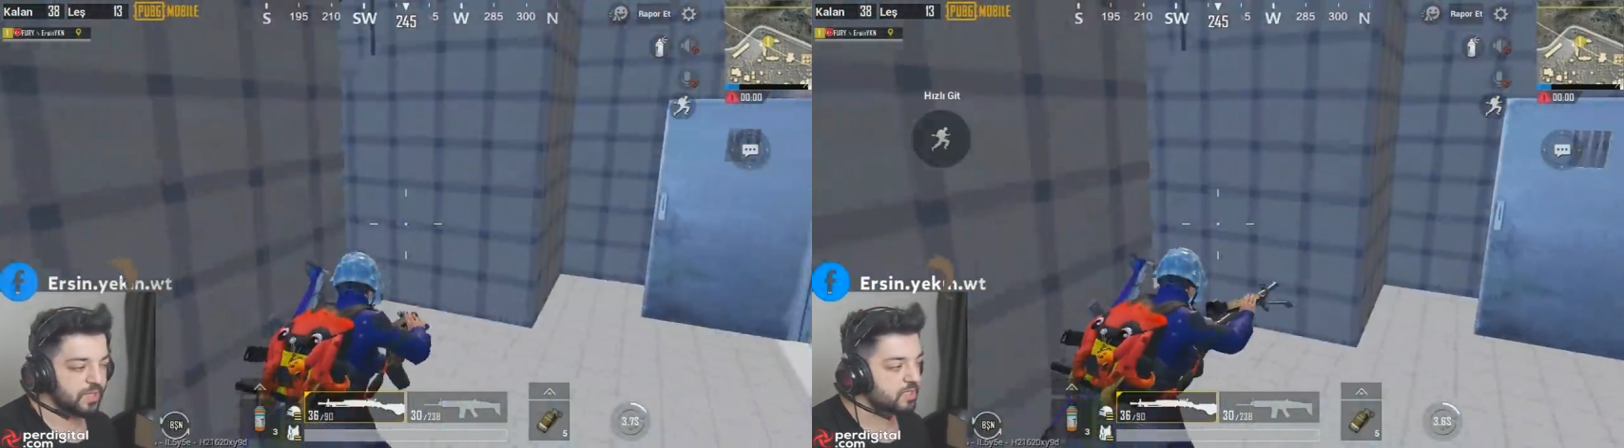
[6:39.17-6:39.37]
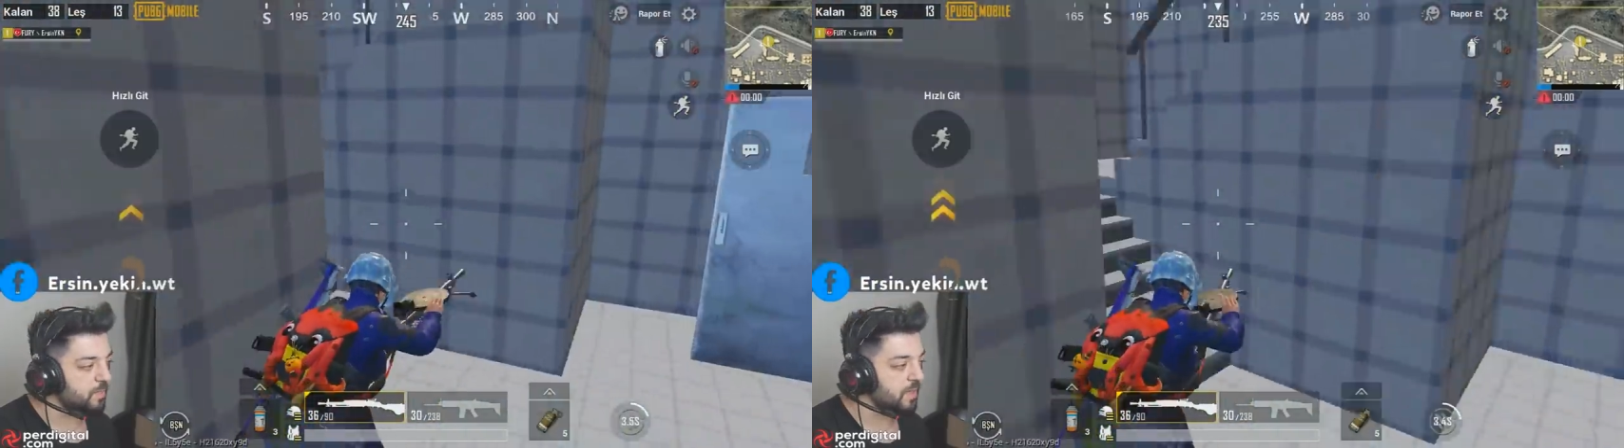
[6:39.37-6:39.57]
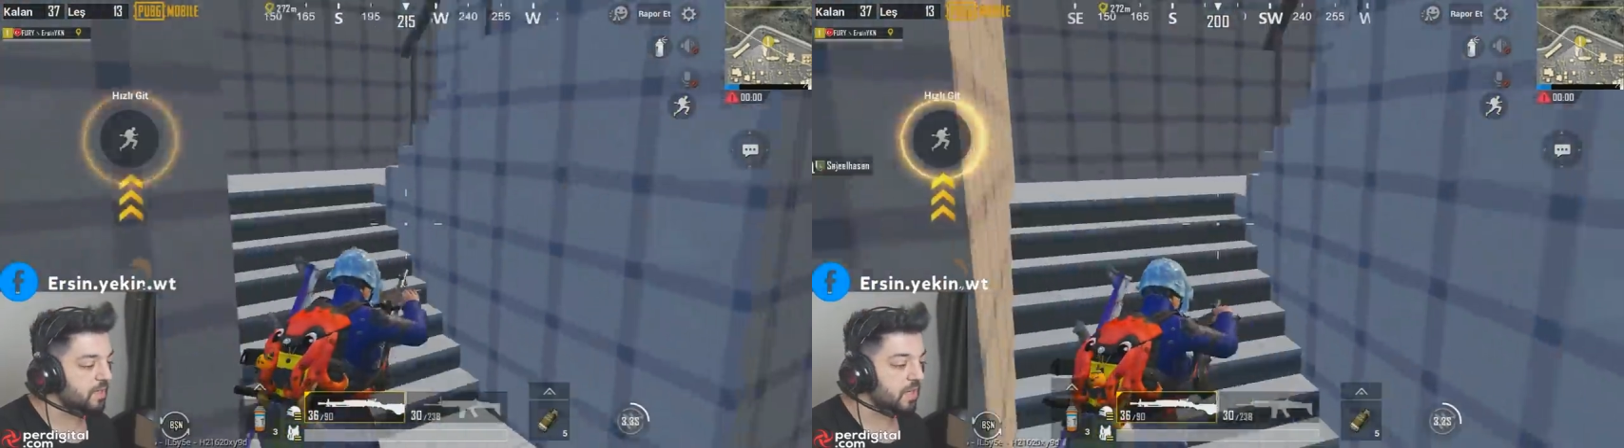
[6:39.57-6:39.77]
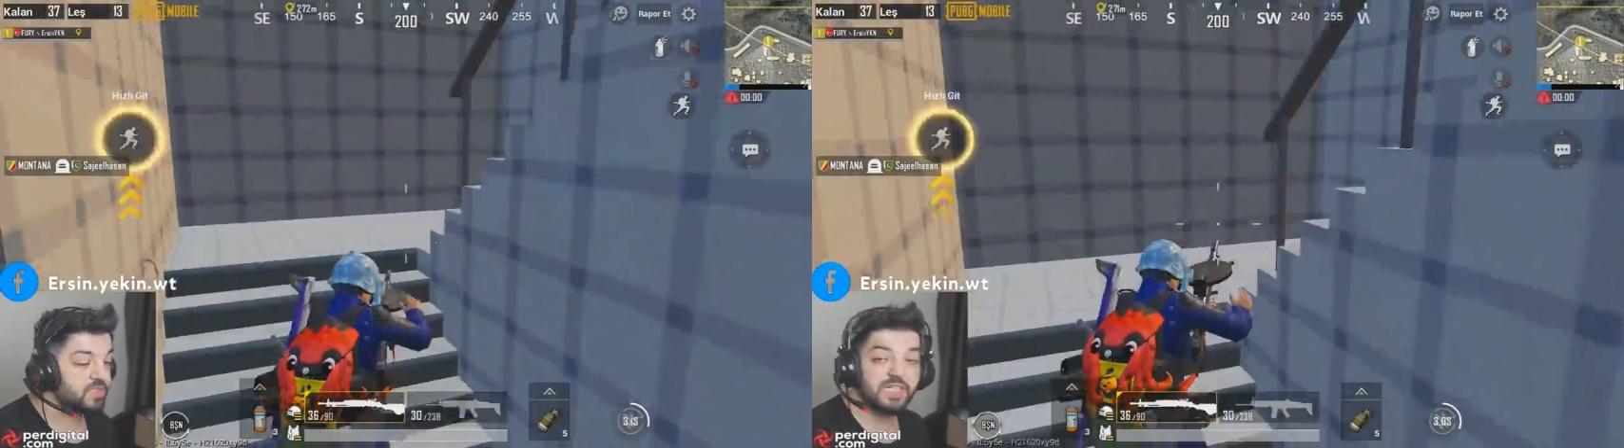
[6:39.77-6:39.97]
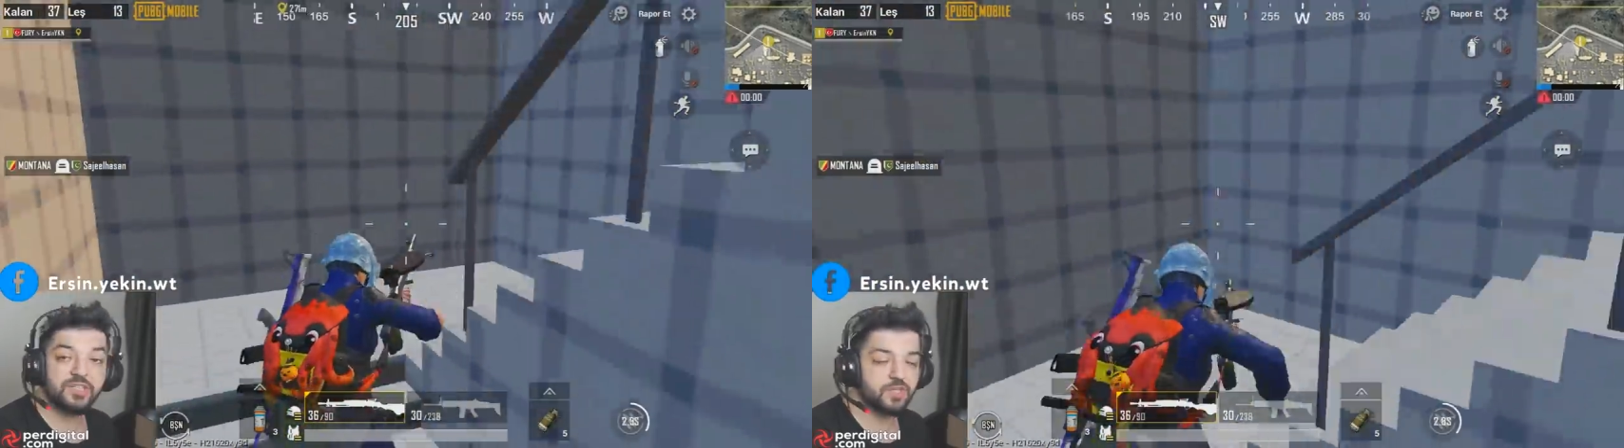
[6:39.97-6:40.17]
çünkü ekiplere
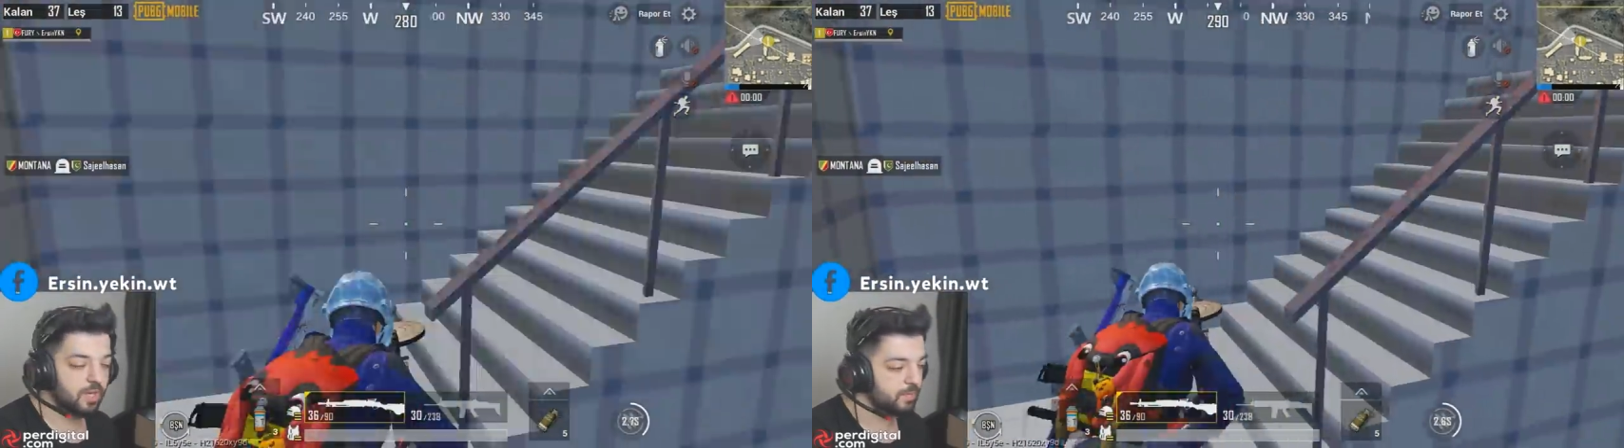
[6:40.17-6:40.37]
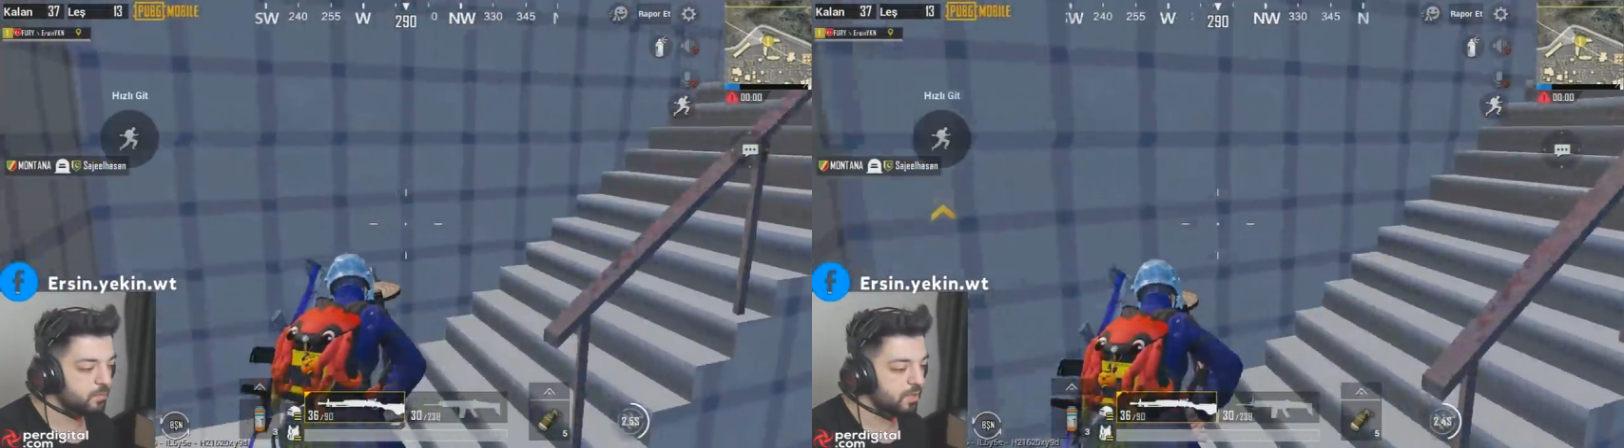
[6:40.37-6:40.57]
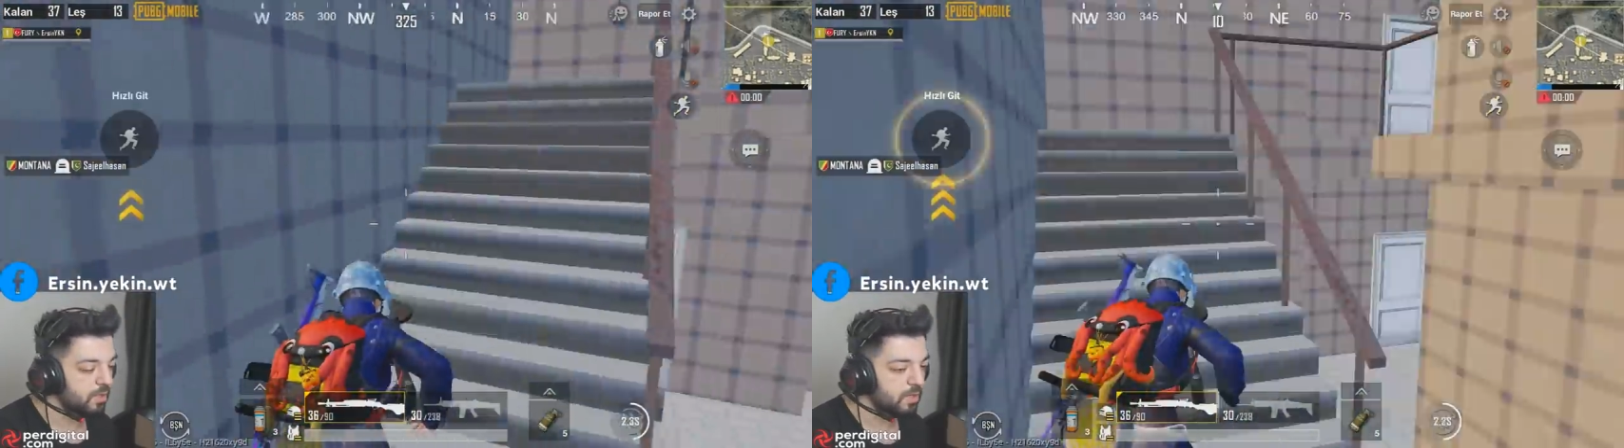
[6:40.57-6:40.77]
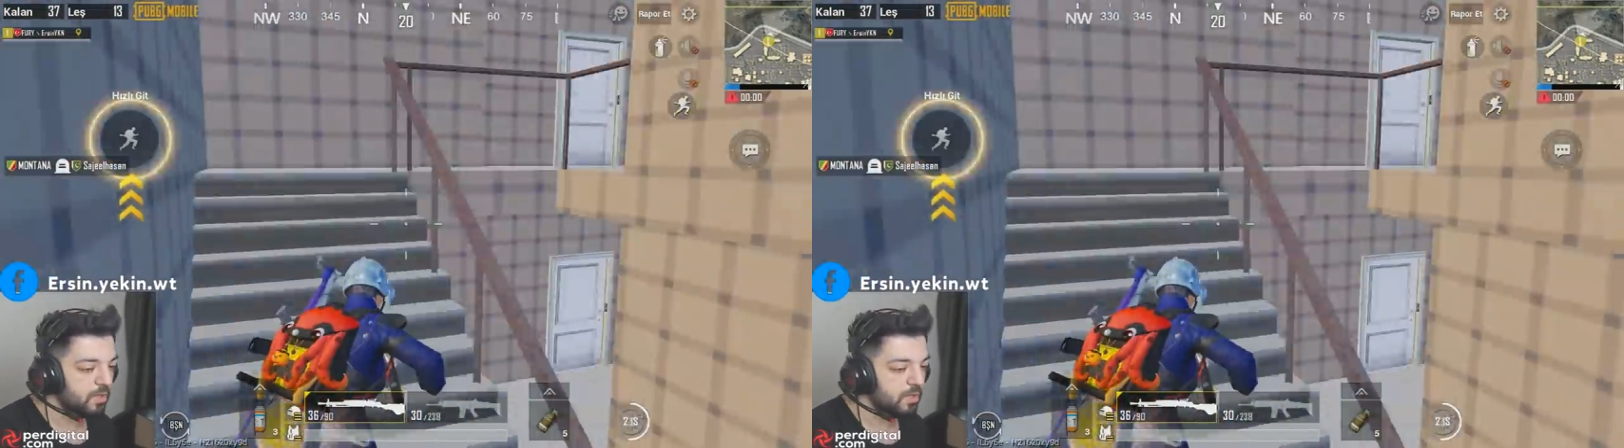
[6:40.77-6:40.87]
karşı hiç kalmıyor.